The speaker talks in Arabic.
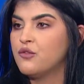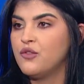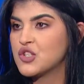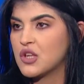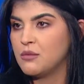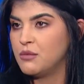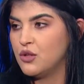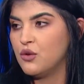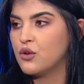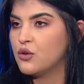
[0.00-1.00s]
فجأة
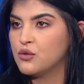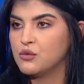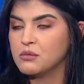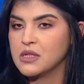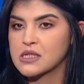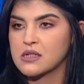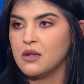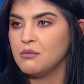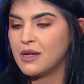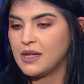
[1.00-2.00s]
بدقوا الكود
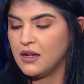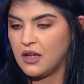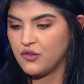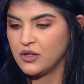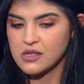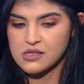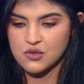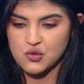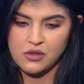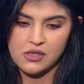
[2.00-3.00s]
وبننزل ما كنا عارفين
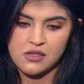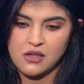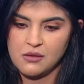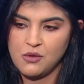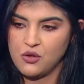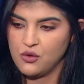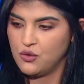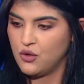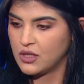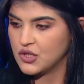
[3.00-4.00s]
أصلا شو اللي صاير معهم
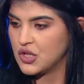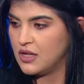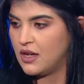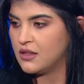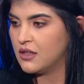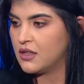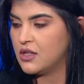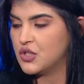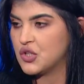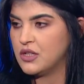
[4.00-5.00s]
إنه أوكي جاي لعندك
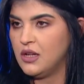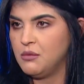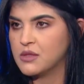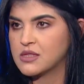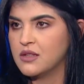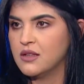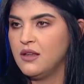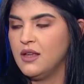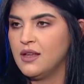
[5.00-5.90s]
جريح بس آه،